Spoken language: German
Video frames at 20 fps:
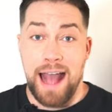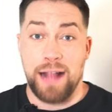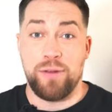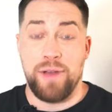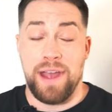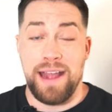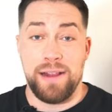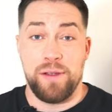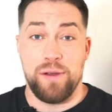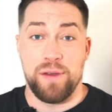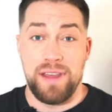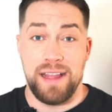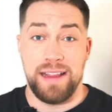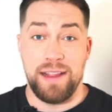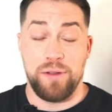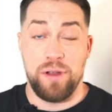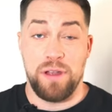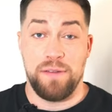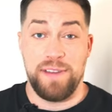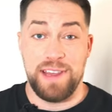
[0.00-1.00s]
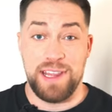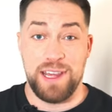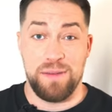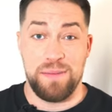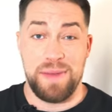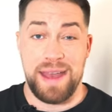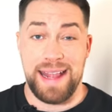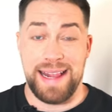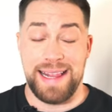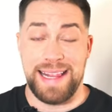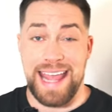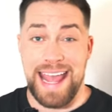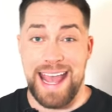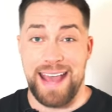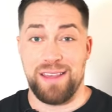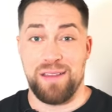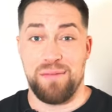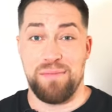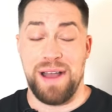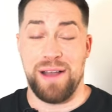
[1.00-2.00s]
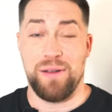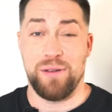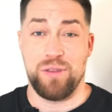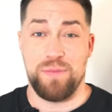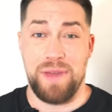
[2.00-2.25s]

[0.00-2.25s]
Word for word: aktuell kursiert eine neue Phishing-Mail der ersten Bank und